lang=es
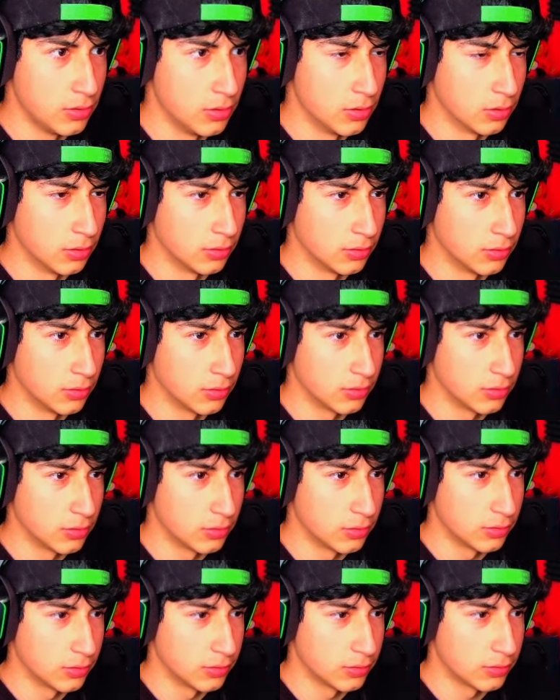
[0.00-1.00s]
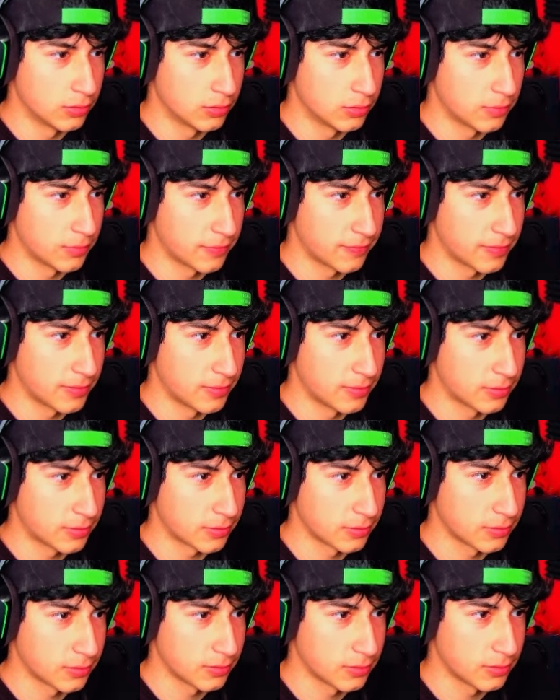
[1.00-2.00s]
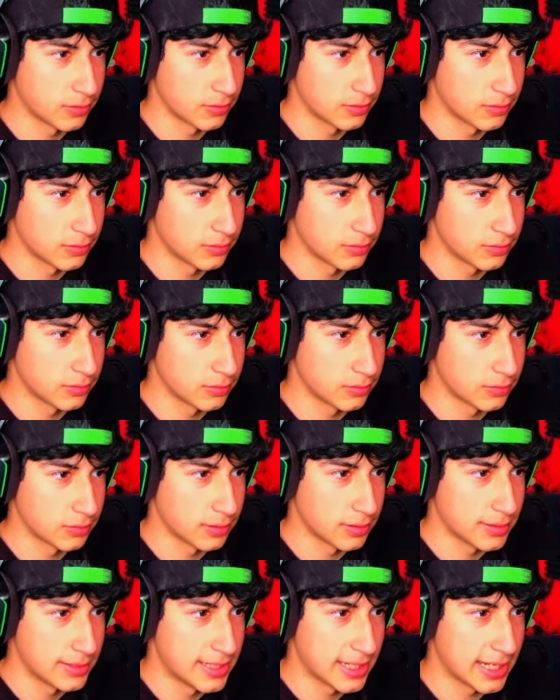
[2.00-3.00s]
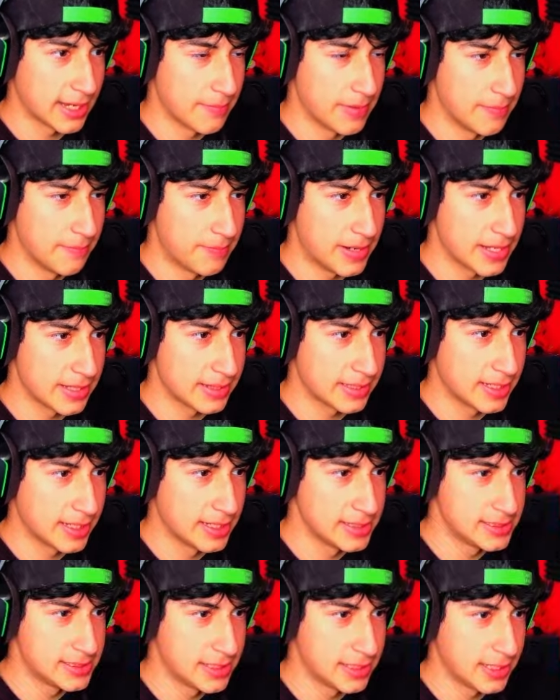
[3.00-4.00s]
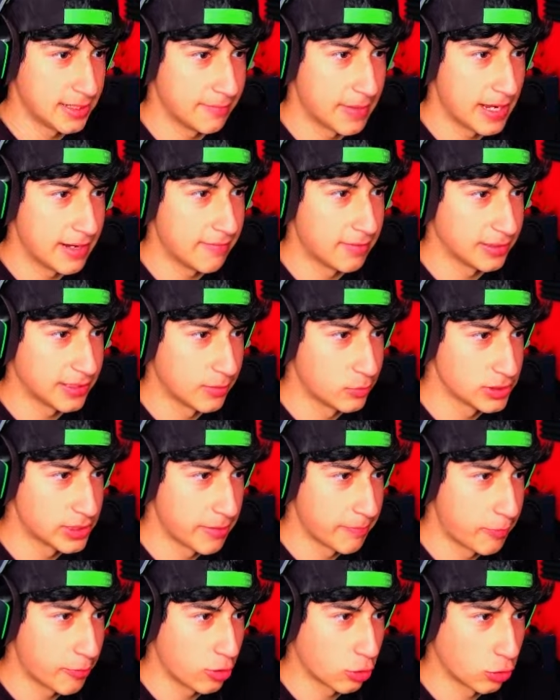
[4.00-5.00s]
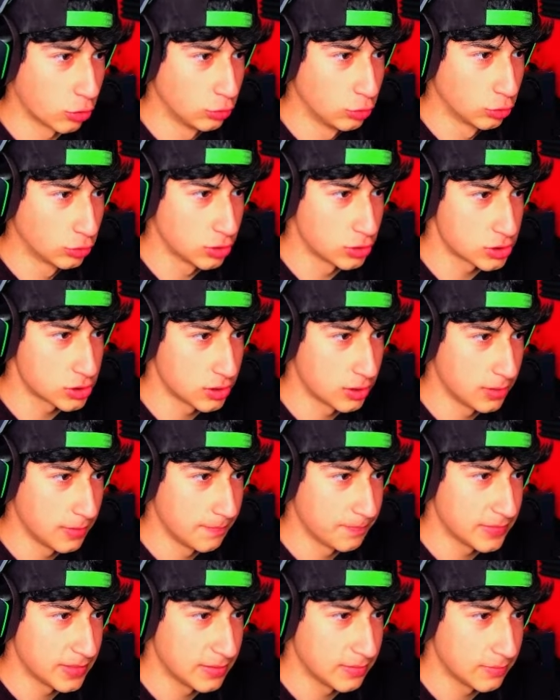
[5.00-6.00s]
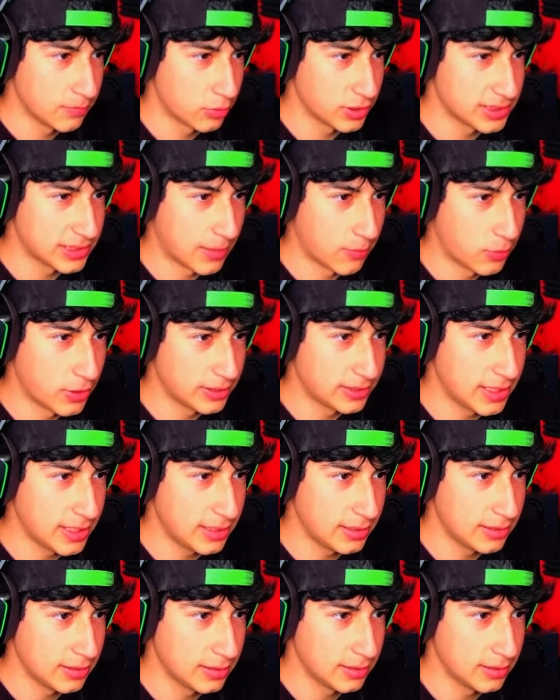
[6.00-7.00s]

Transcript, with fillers: No, no, no, no, no, no, por favor. Déjame en paz, Kicking Chicken. Vale, tenemos que ir por los conductos. Por esta puerta.